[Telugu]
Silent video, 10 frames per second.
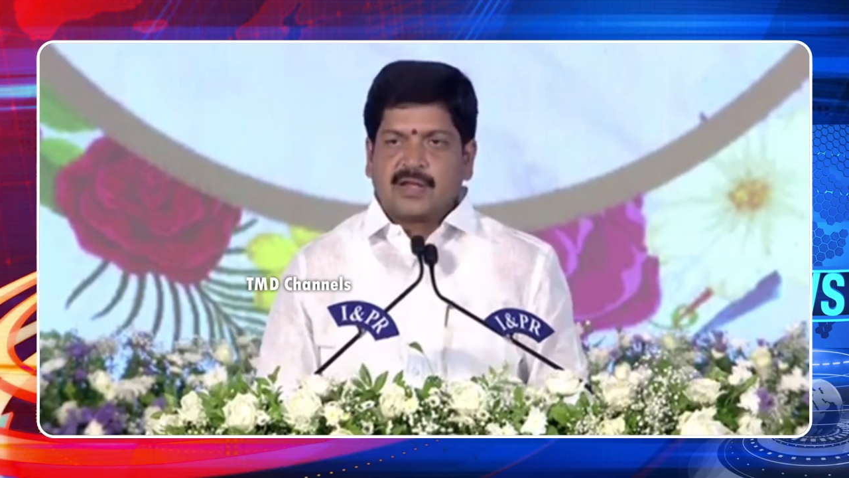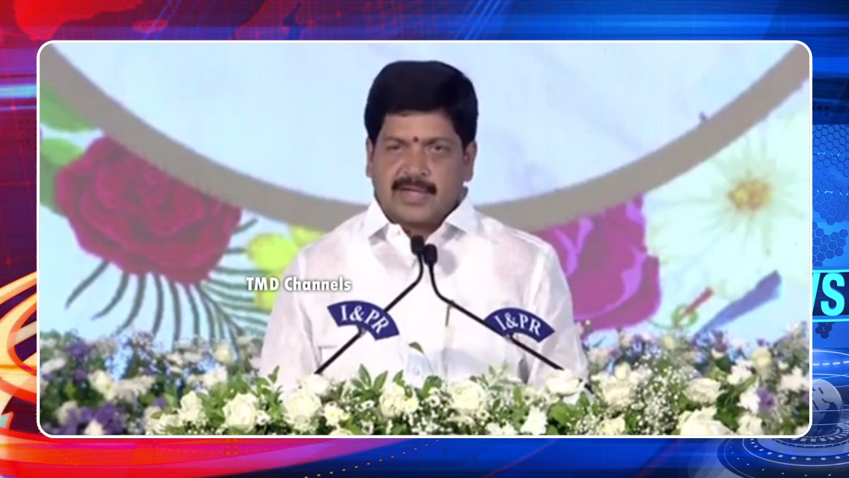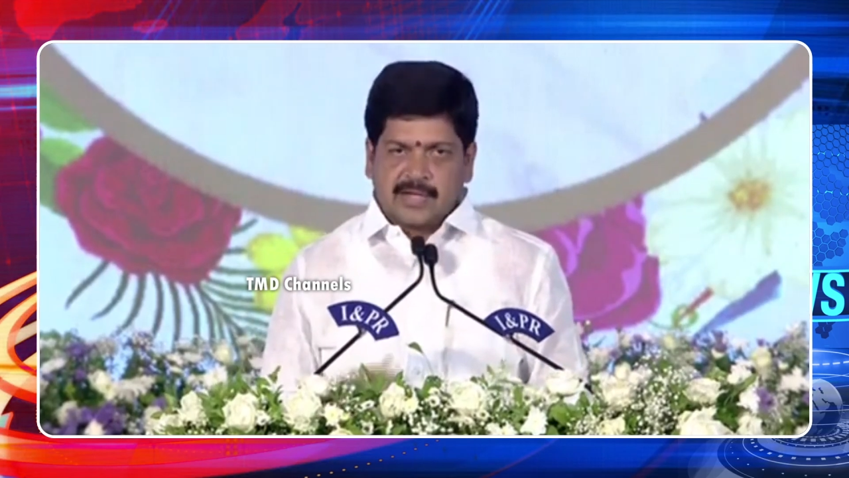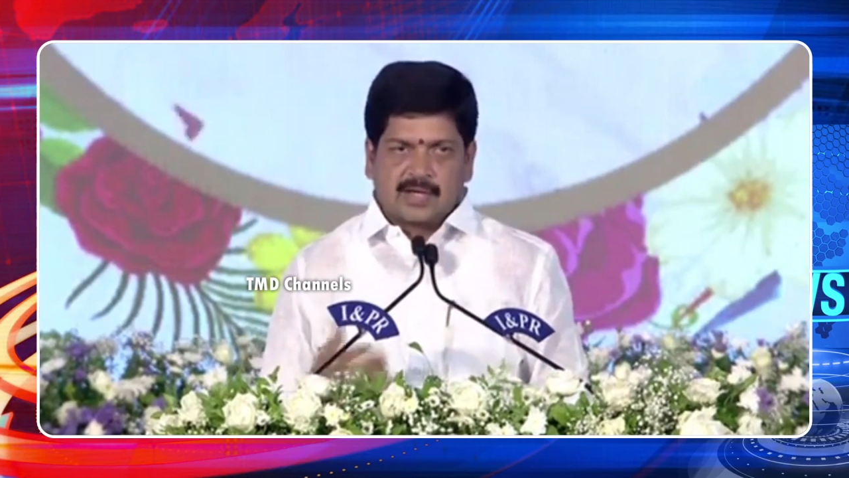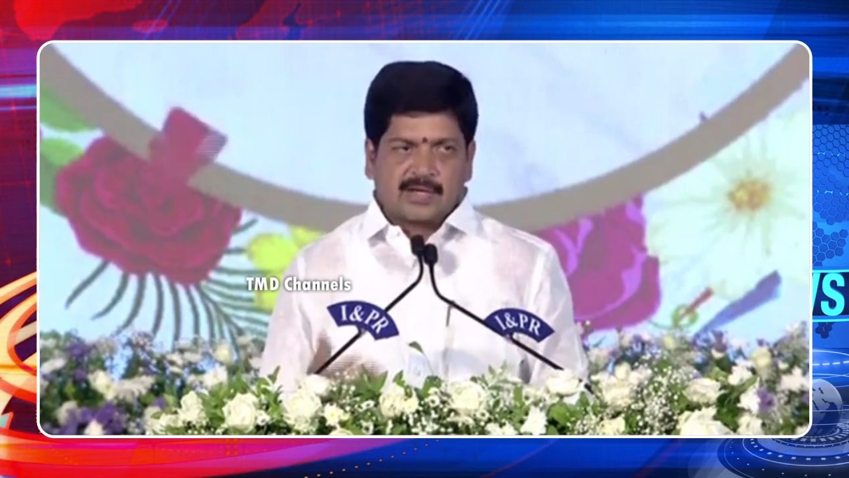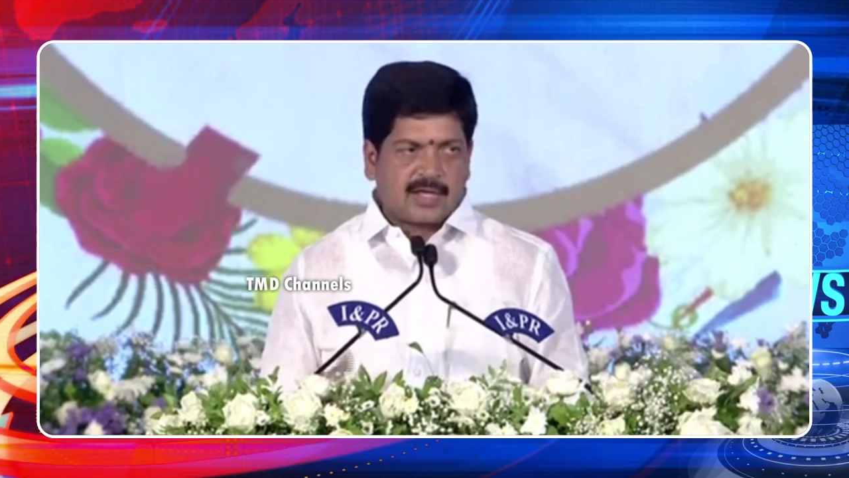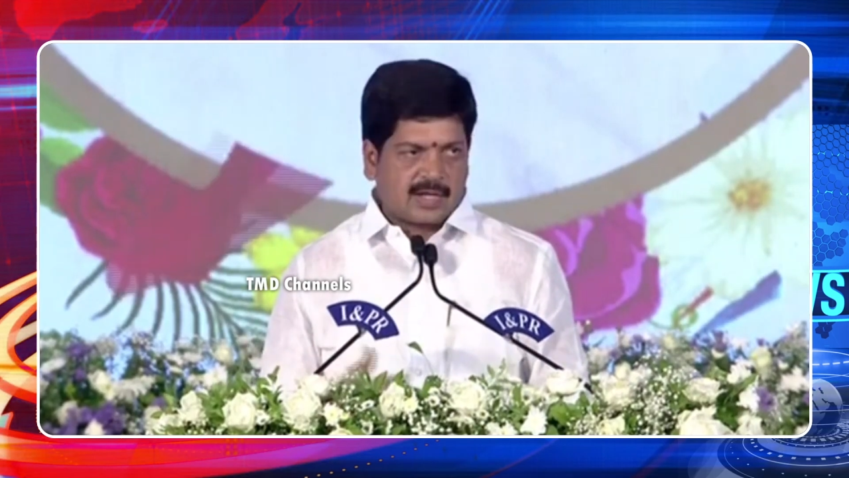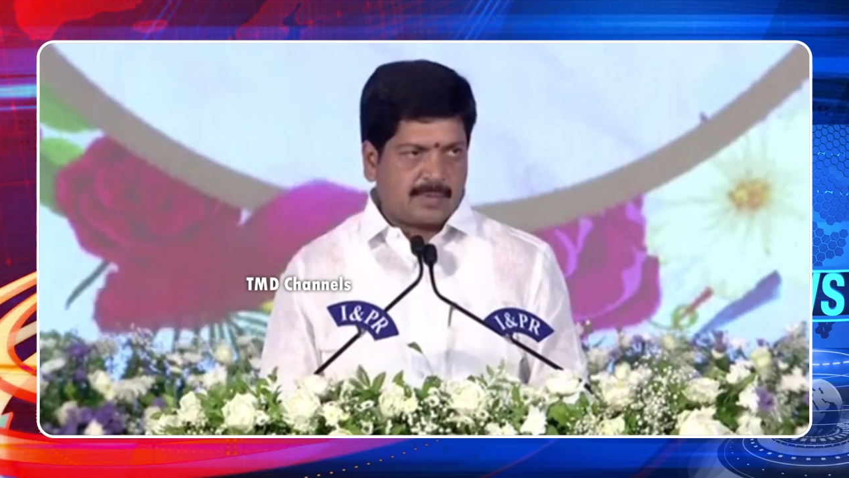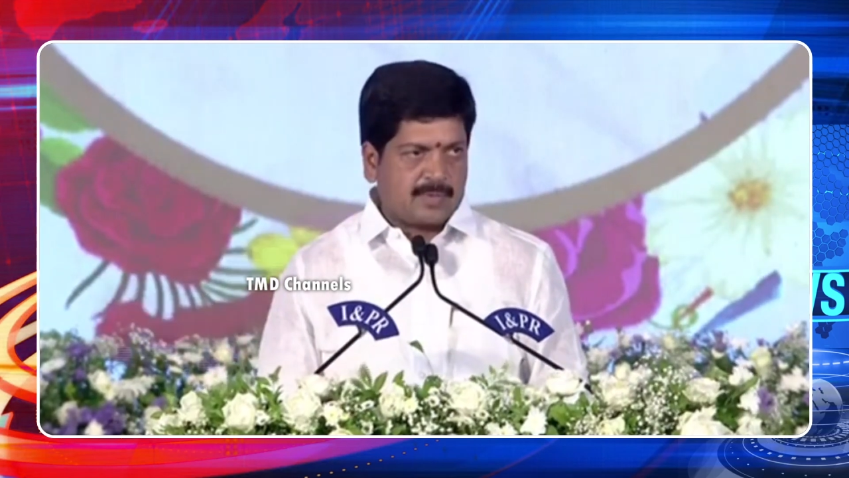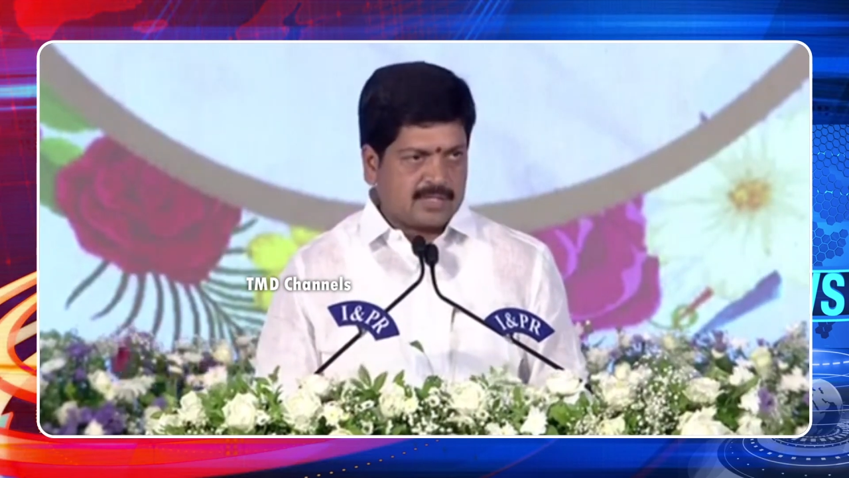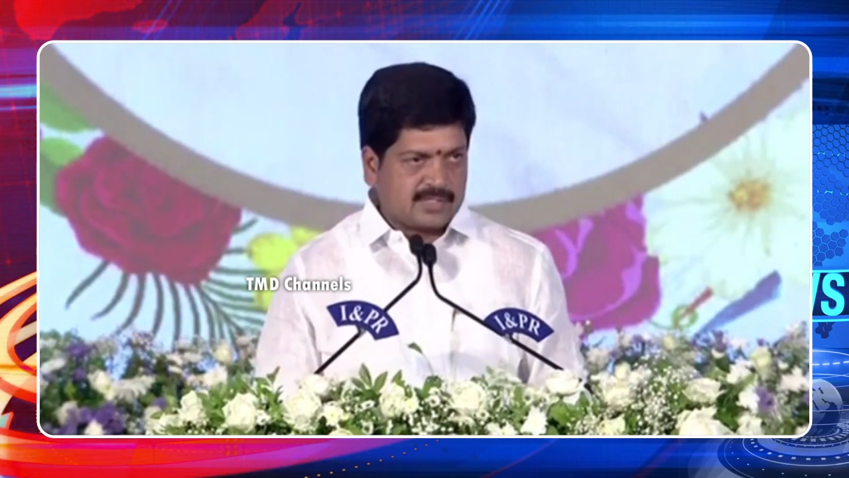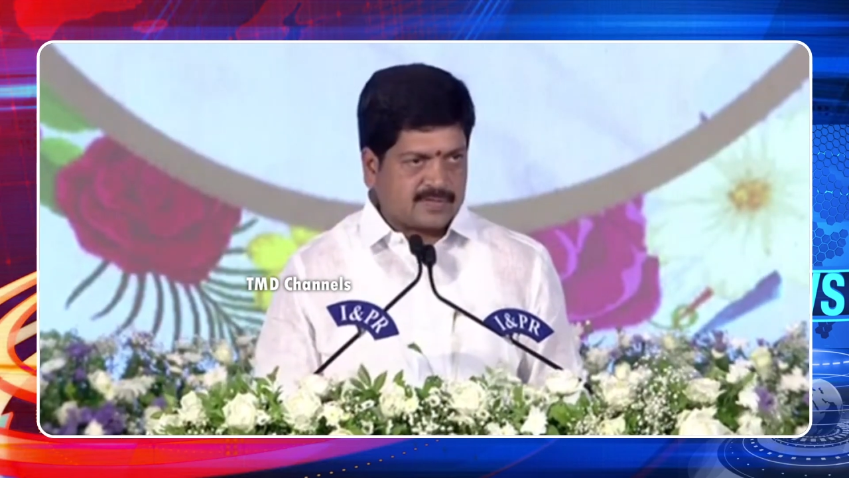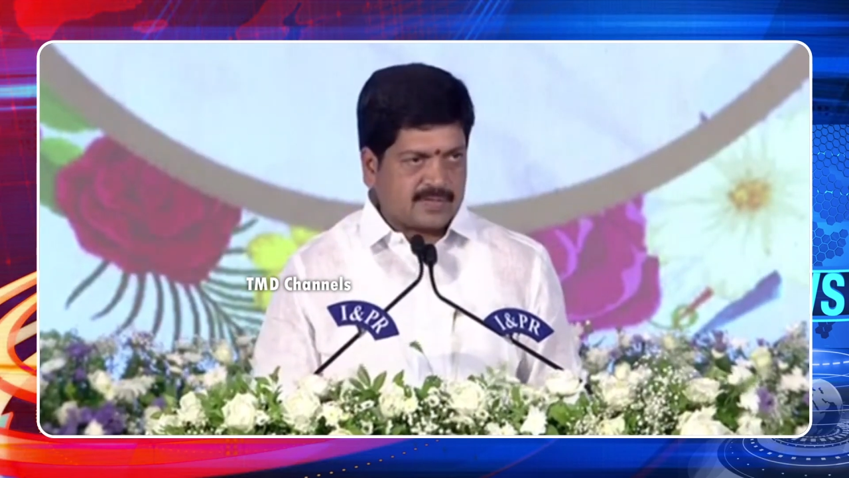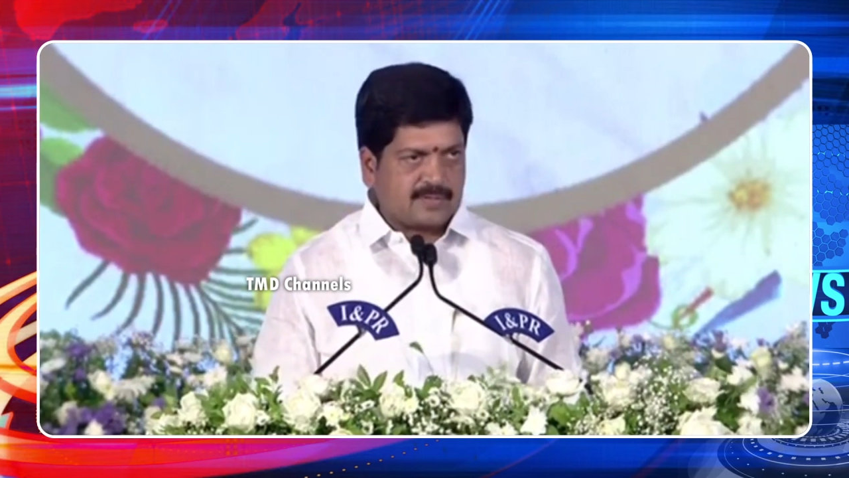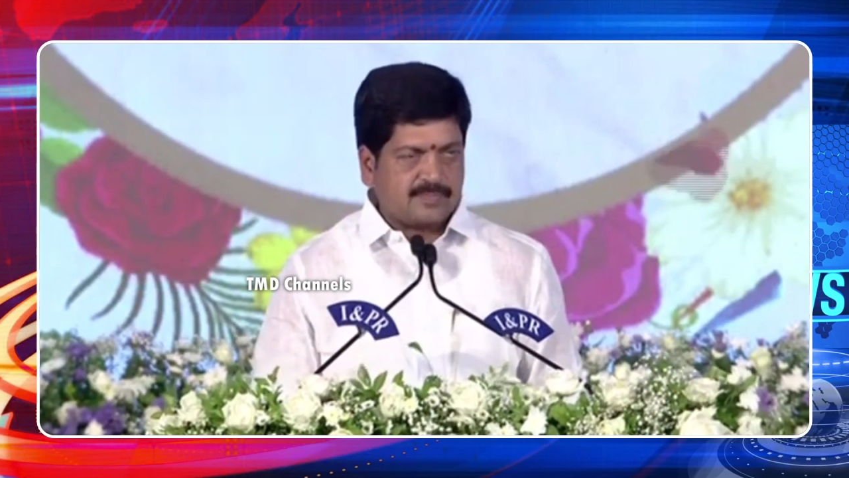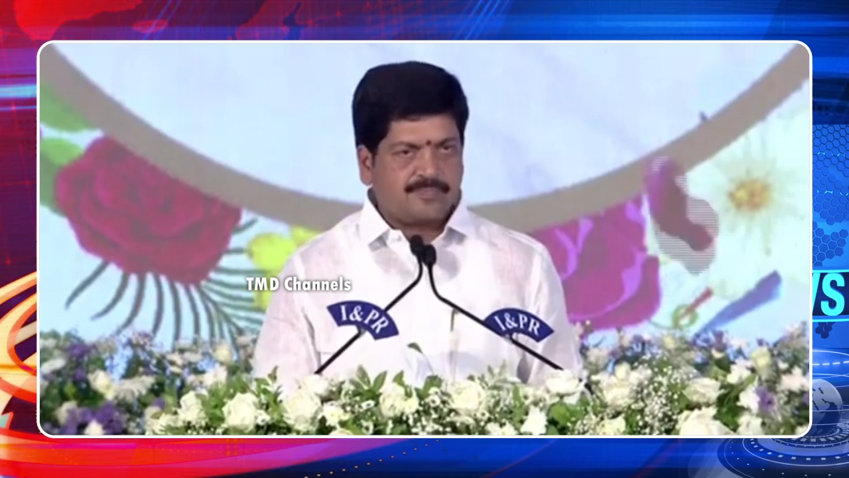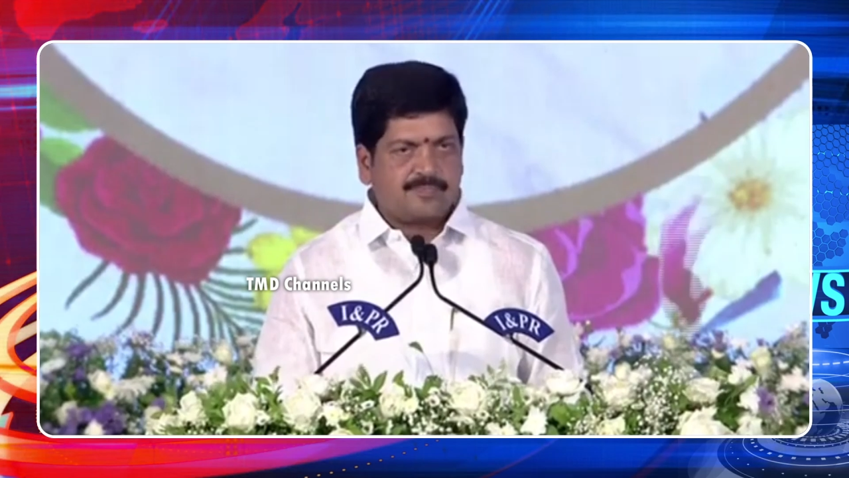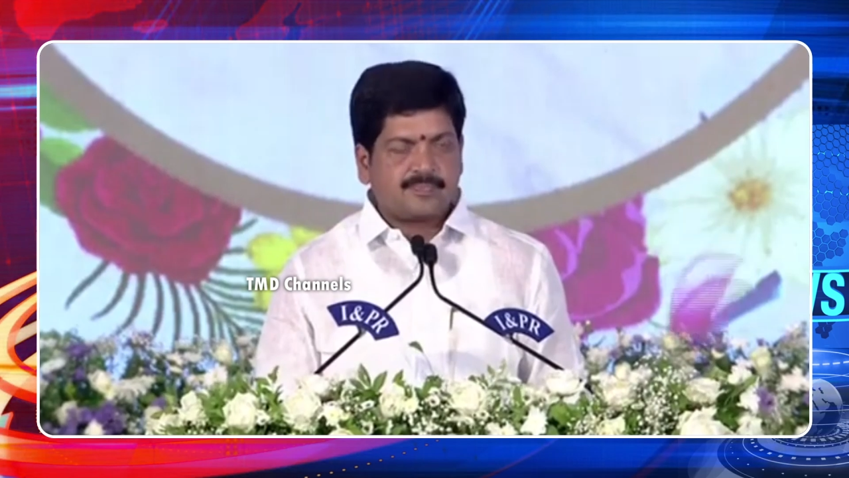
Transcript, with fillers: అనేక కార్యక్రమాలు చేసి